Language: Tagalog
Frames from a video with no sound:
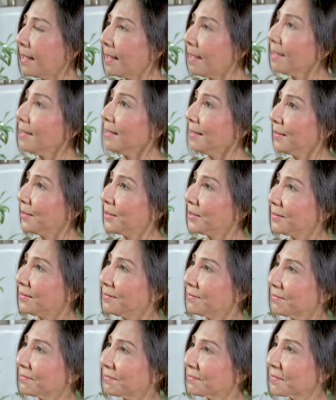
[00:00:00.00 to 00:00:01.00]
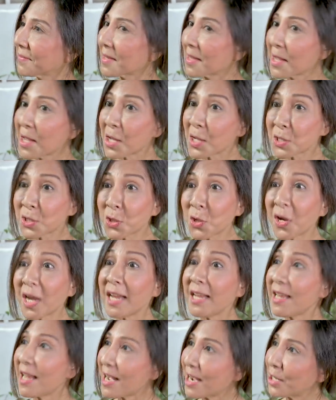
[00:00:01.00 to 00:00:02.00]
Ah, So,
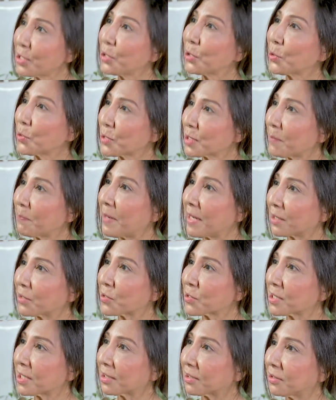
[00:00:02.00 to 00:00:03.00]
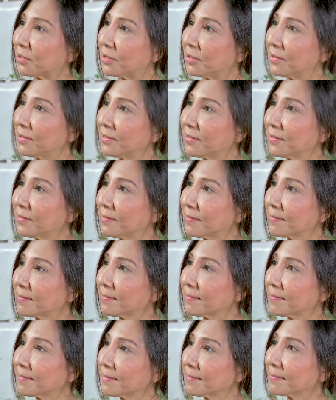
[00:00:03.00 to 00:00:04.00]
kailangan niyo tong sapatos na to?
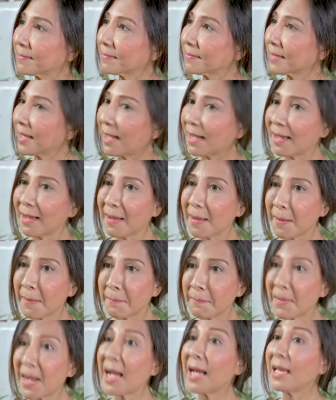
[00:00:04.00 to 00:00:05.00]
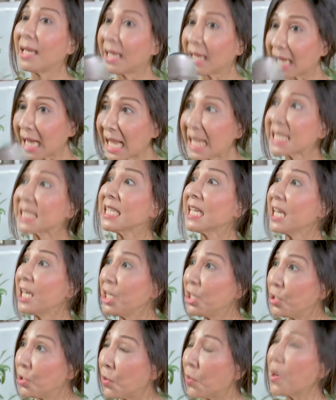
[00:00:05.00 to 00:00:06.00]
Ha? Mahalaga sa
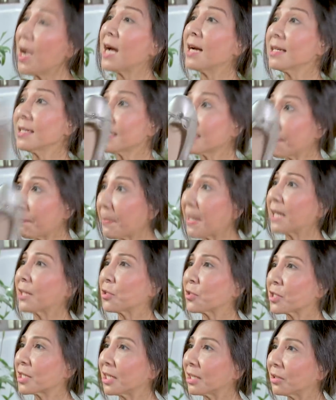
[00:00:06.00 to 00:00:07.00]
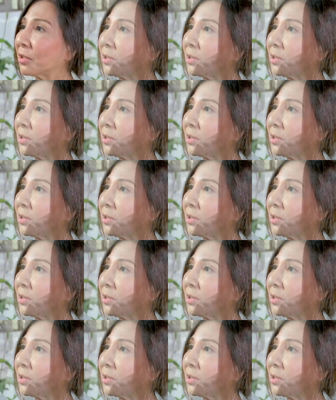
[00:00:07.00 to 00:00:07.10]
inyo ang sapatos na to.